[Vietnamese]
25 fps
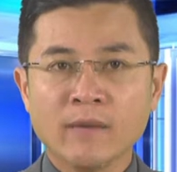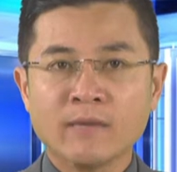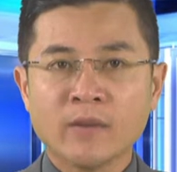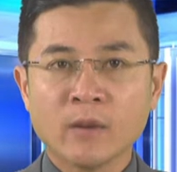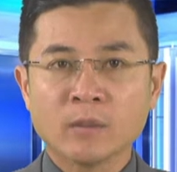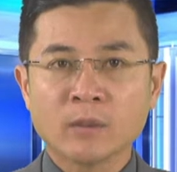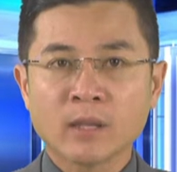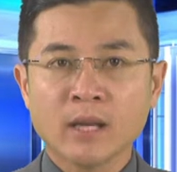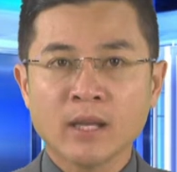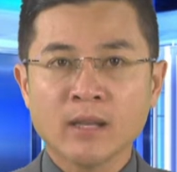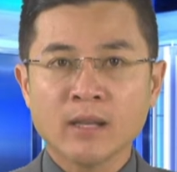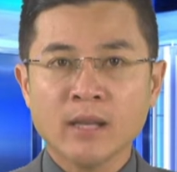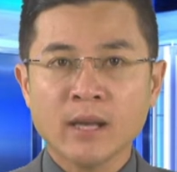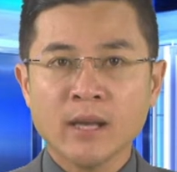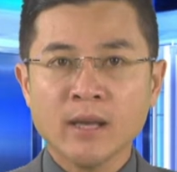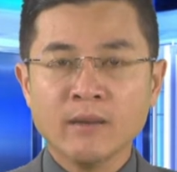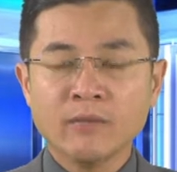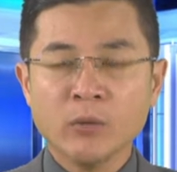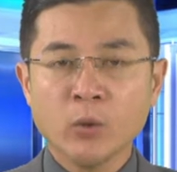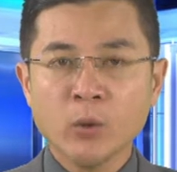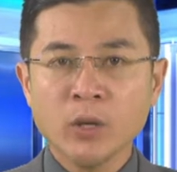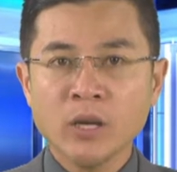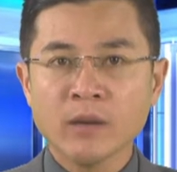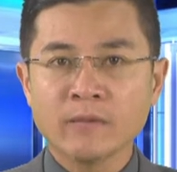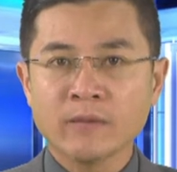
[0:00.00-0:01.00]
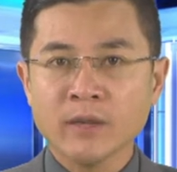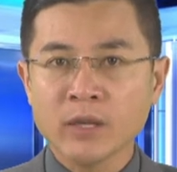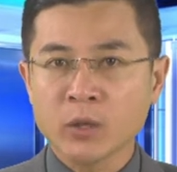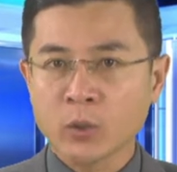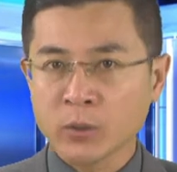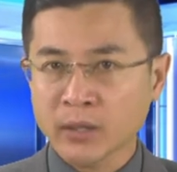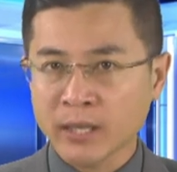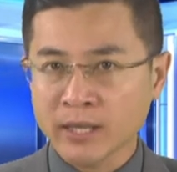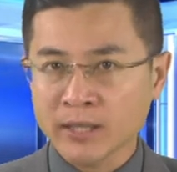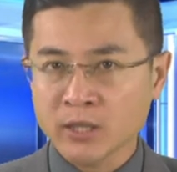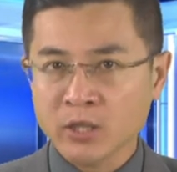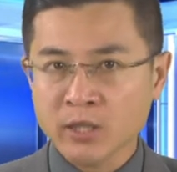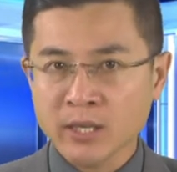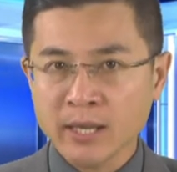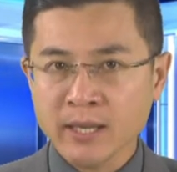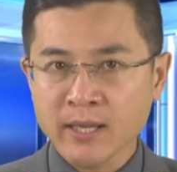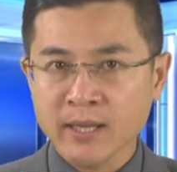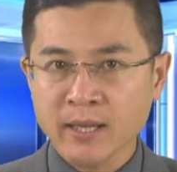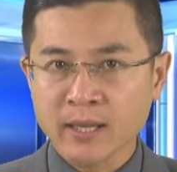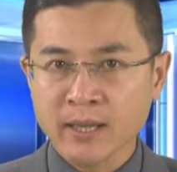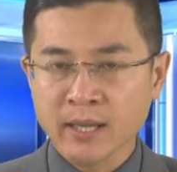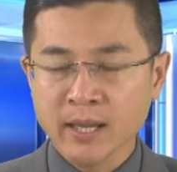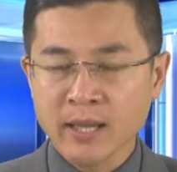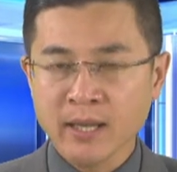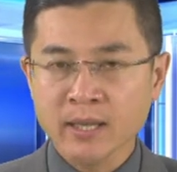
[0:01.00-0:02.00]
Phòng Kinh tế phối hợp với đội Cảnh
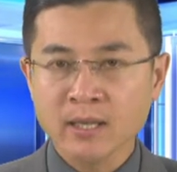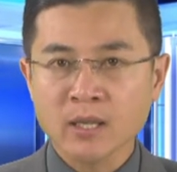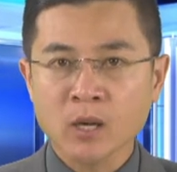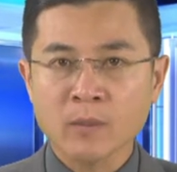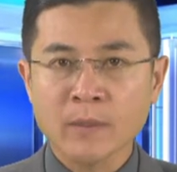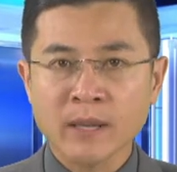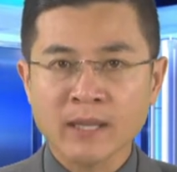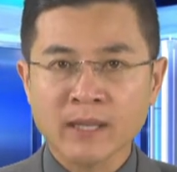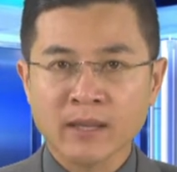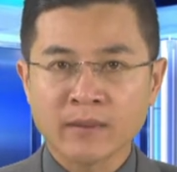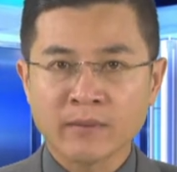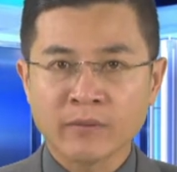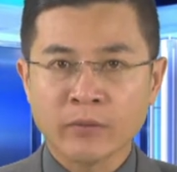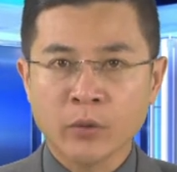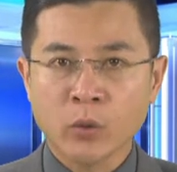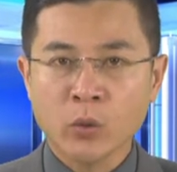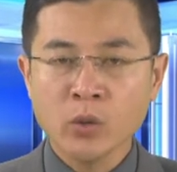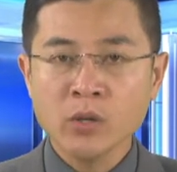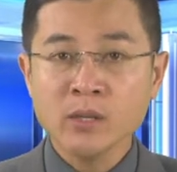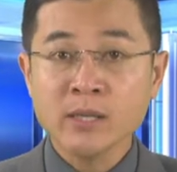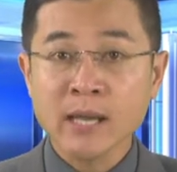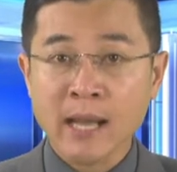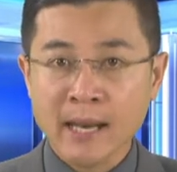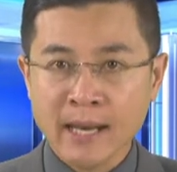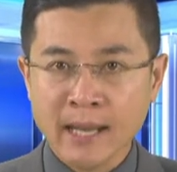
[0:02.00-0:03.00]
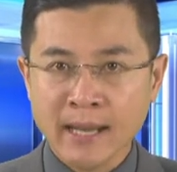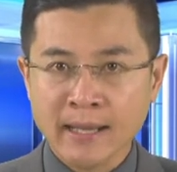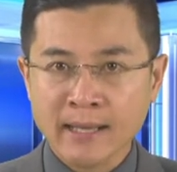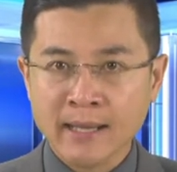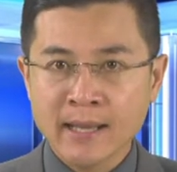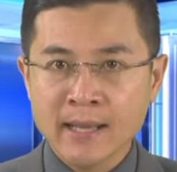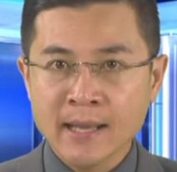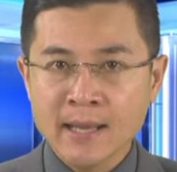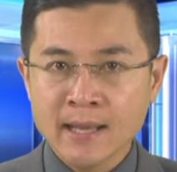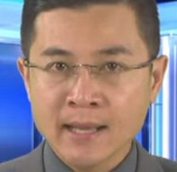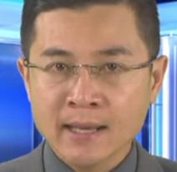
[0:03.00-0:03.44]
sát Kinh tế Công an thành phố Đà Lạt